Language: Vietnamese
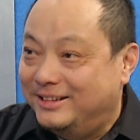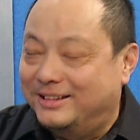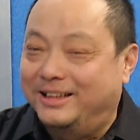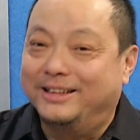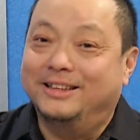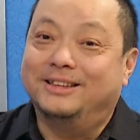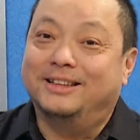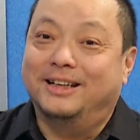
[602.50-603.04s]

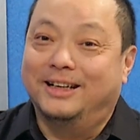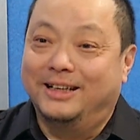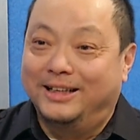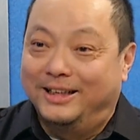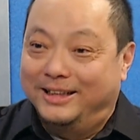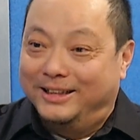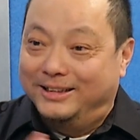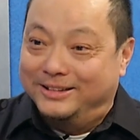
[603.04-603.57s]
thành ra
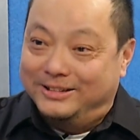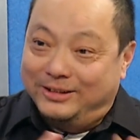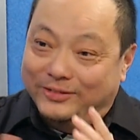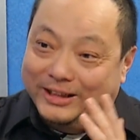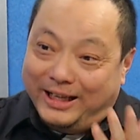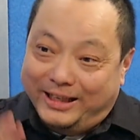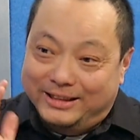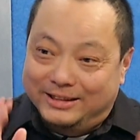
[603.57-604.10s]
nó
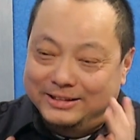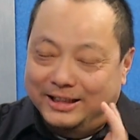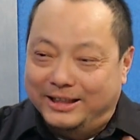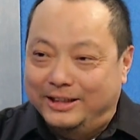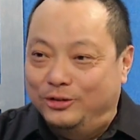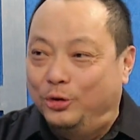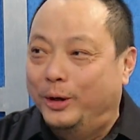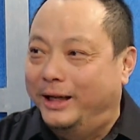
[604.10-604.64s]
mới thành ra
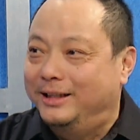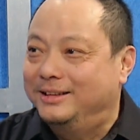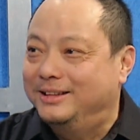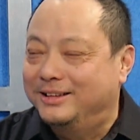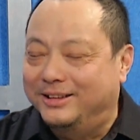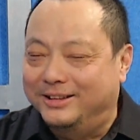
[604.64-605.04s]
cái chuyện chứ